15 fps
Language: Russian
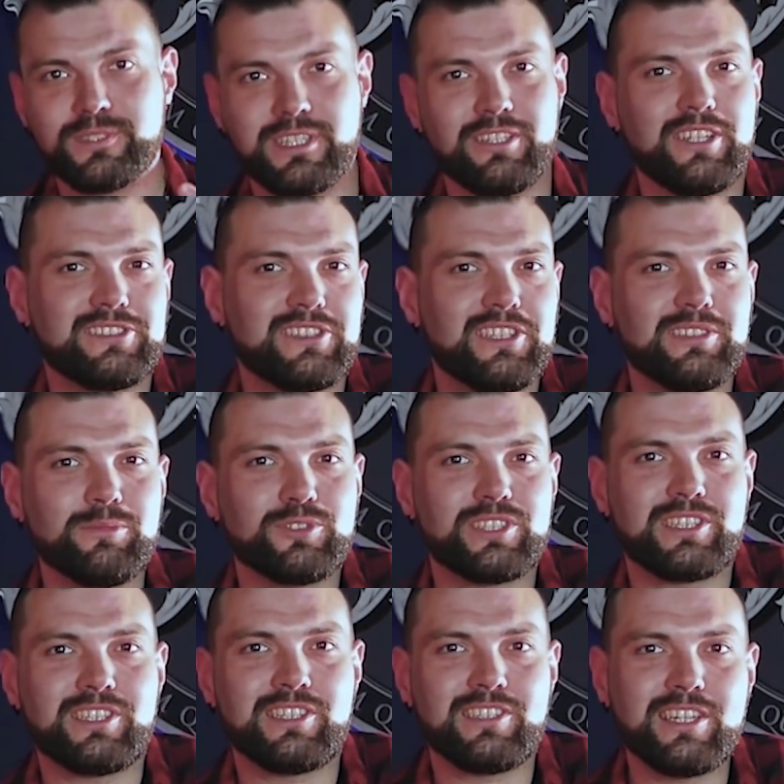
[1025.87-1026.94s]
согласно этому
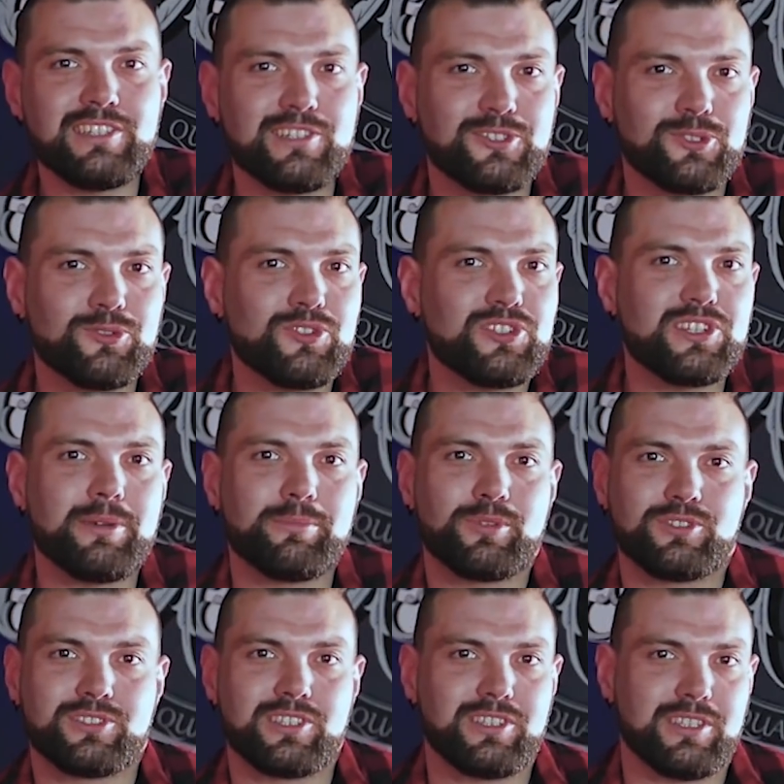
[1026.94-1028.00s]
законодательству, нельзя
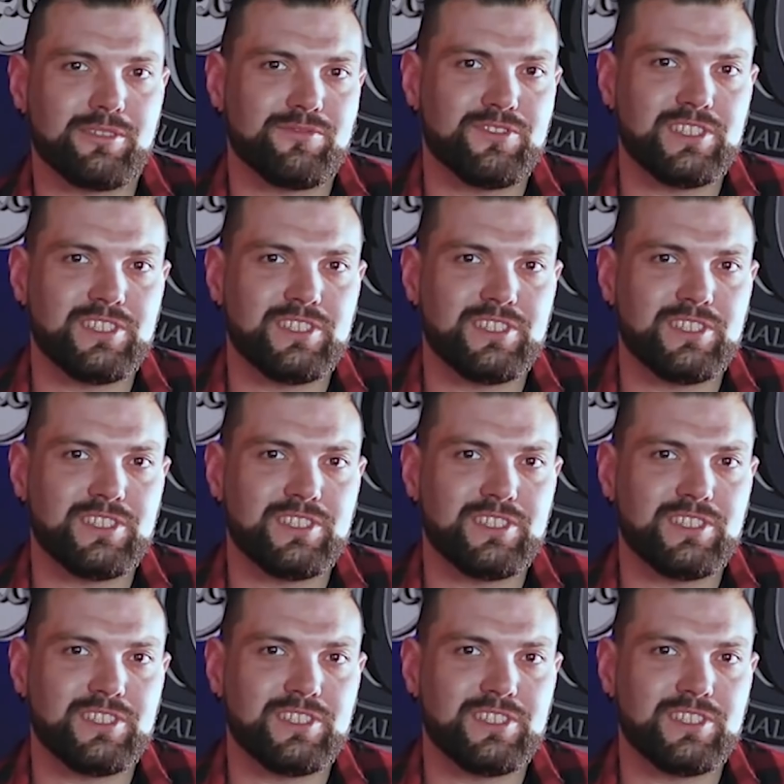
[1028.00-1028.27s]
просто так